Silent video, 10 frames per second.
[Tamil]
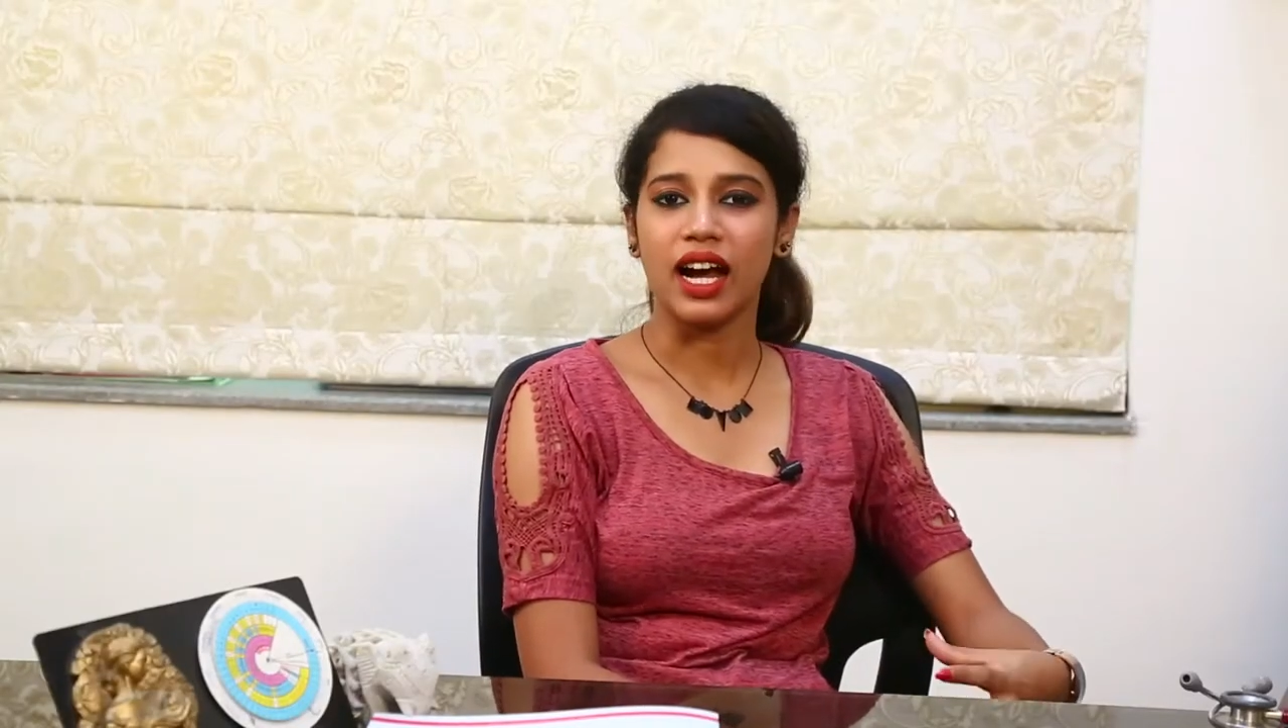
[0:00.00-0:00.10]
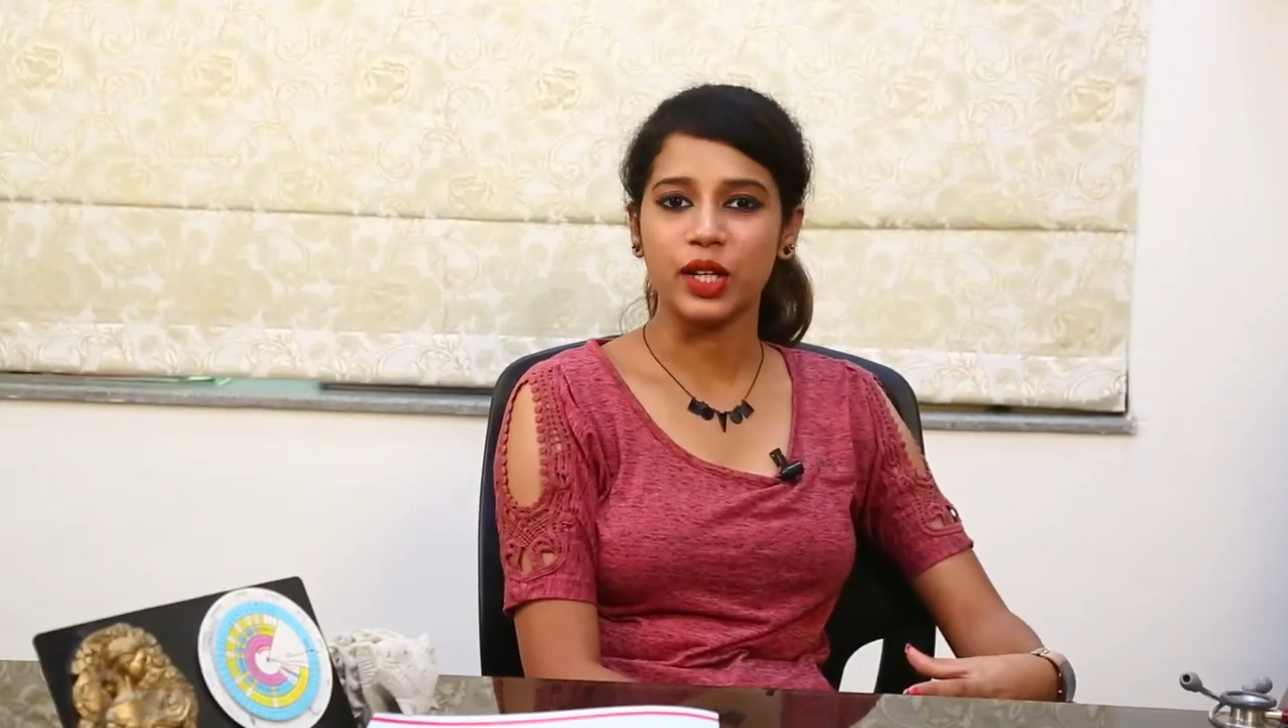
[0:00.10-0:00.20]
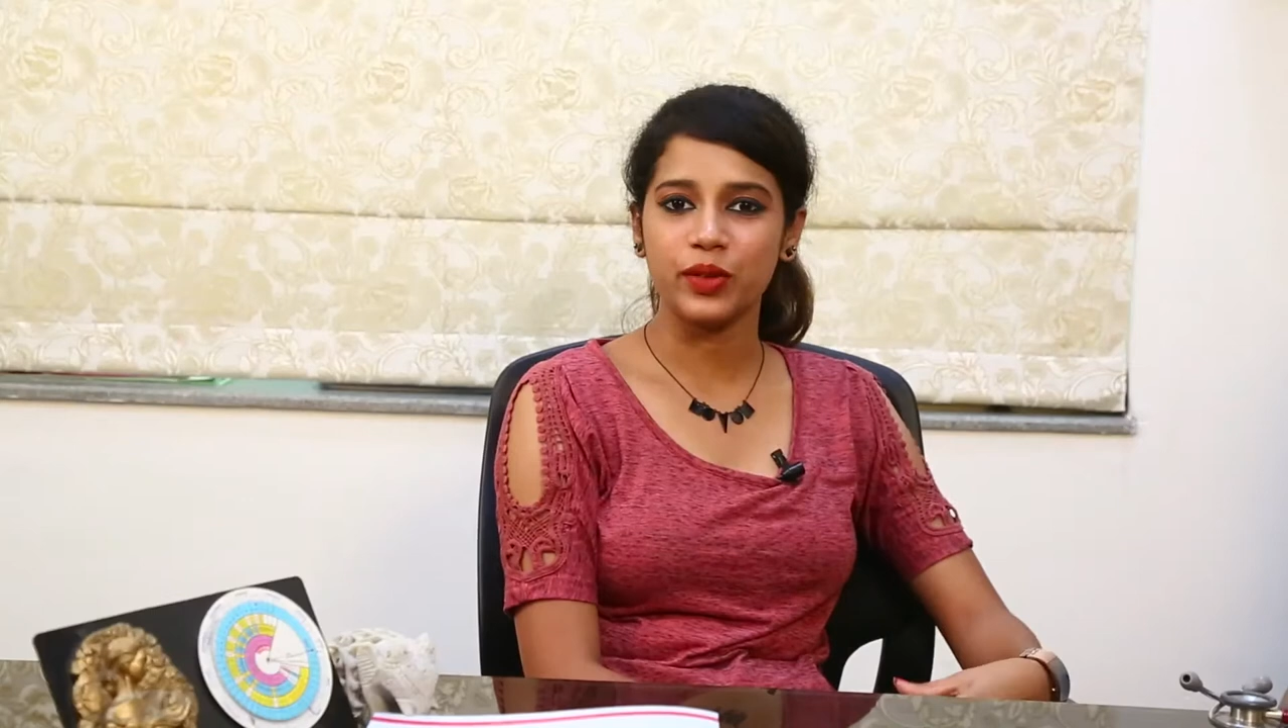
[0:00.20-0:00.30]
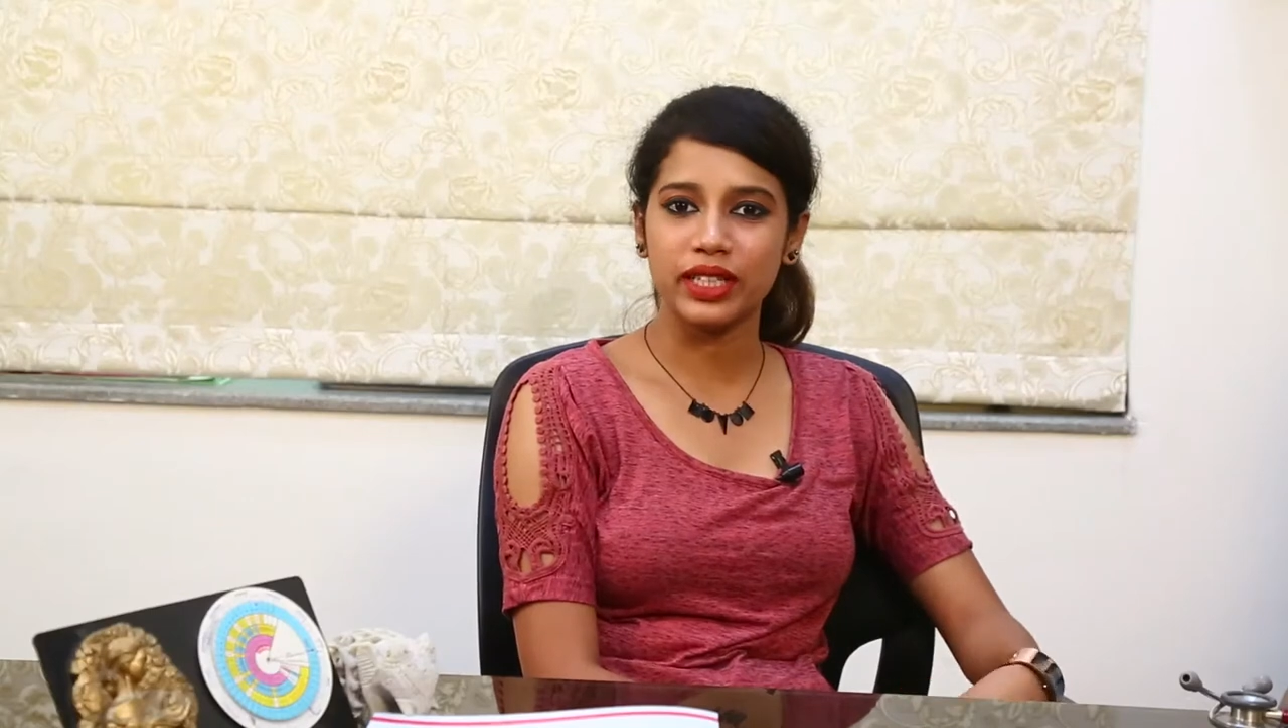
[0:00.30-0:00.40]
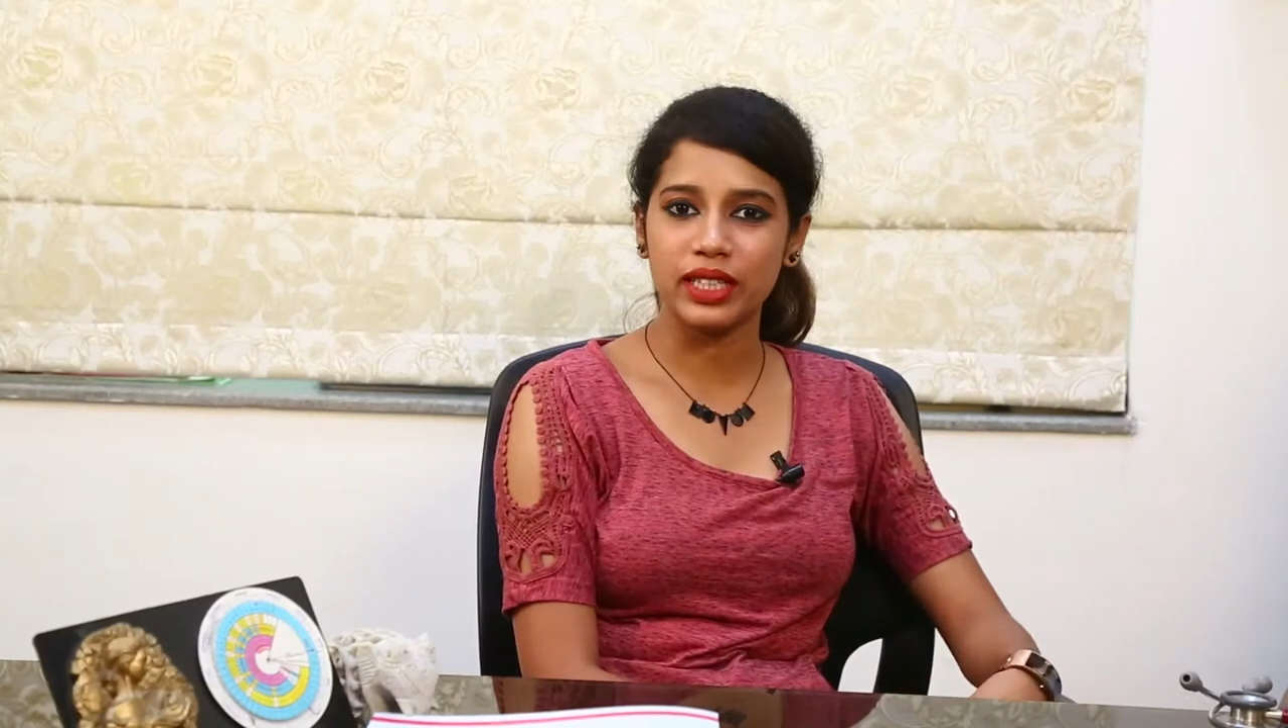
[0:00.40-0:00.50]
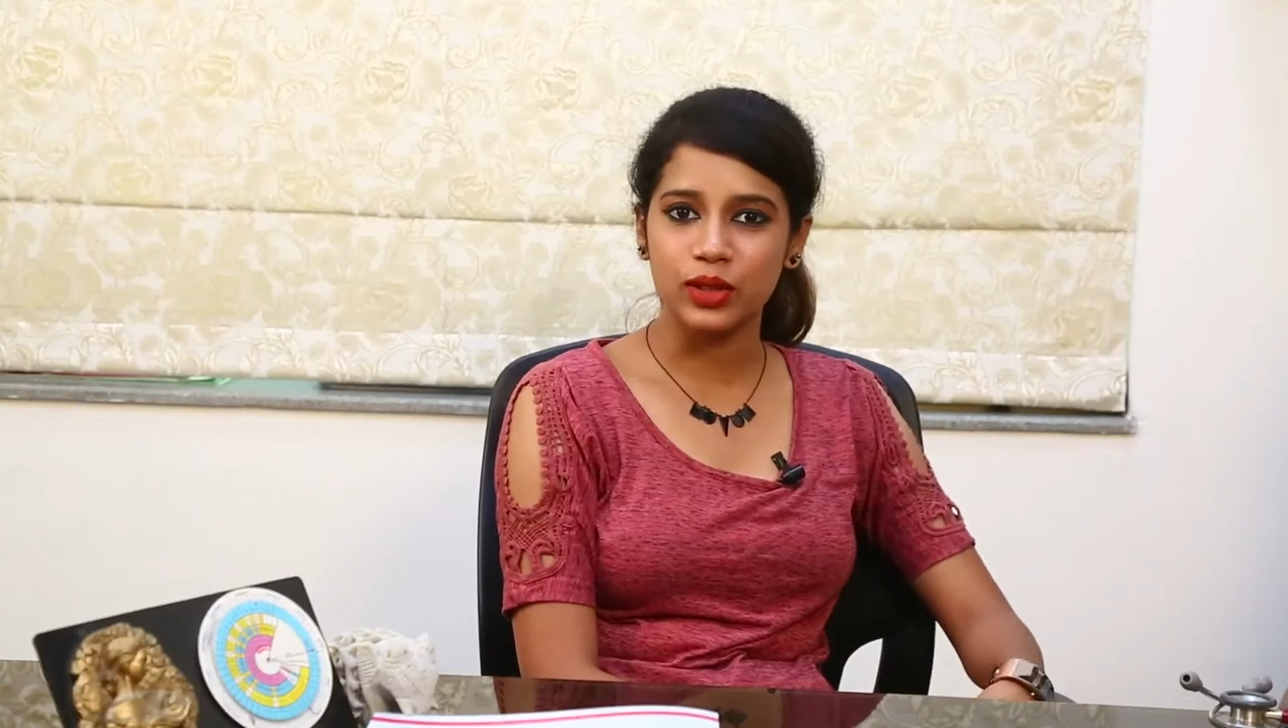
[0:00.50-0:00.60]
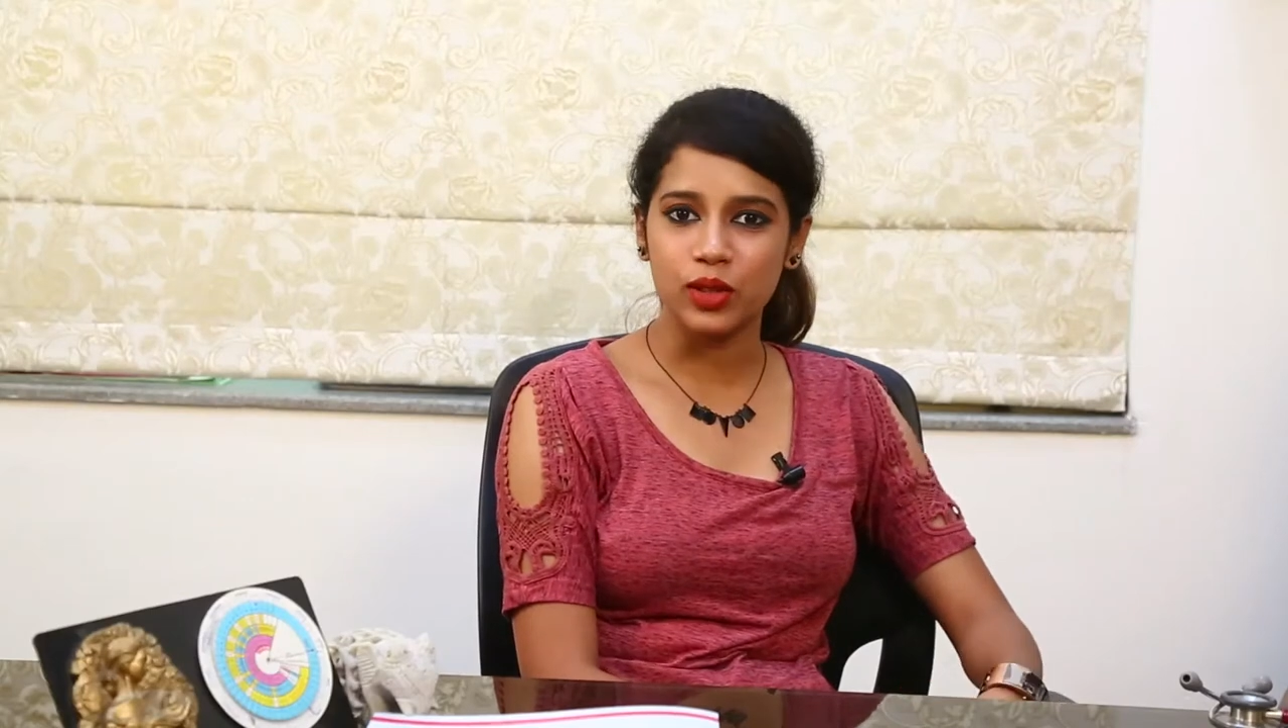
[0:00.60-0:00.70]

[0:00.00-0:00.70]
அறிவியல்